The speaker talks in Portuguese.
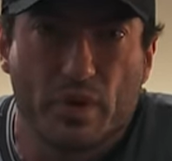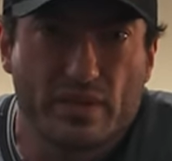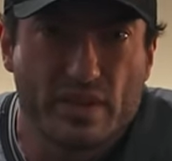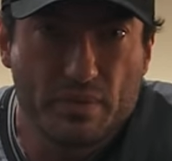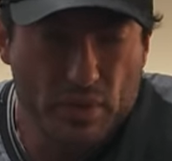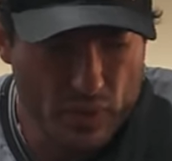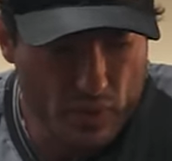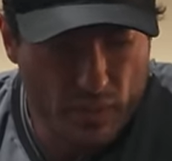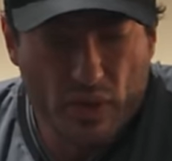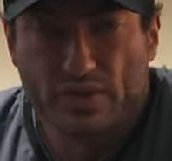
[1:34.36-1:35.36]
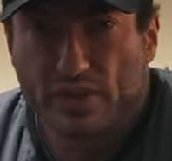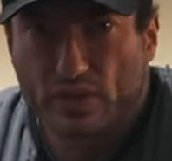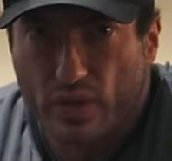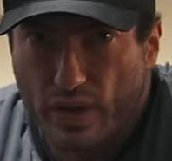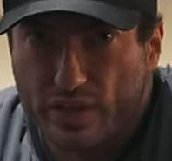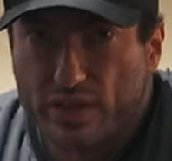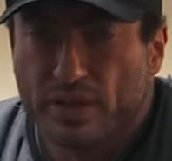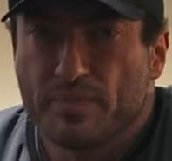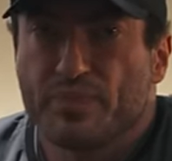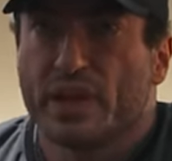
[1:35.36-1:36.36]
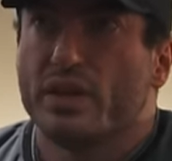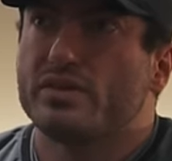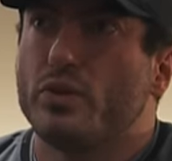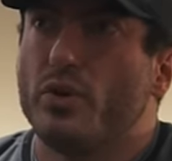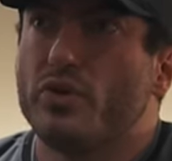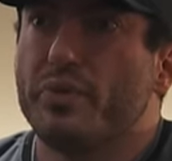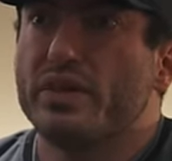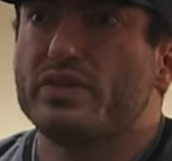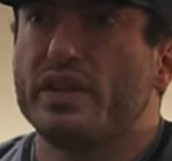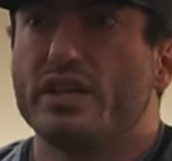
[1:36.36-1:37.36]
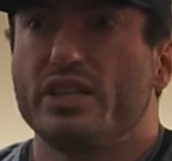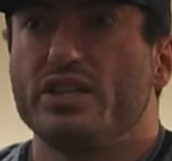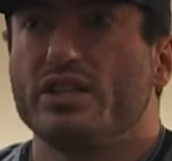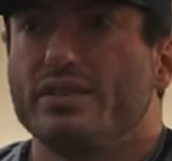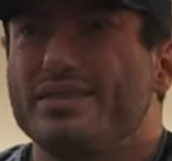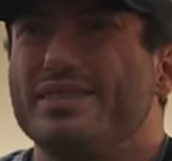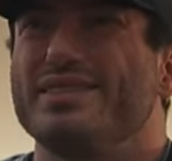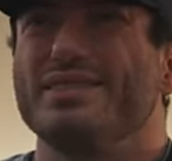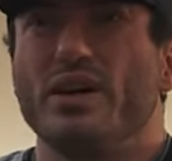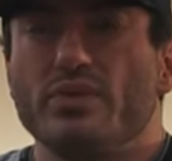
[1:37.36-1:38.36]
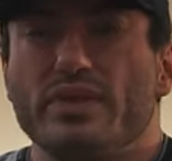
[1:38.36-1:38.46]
por exemplo, com uma rosca Scott. São movimentos que a gente não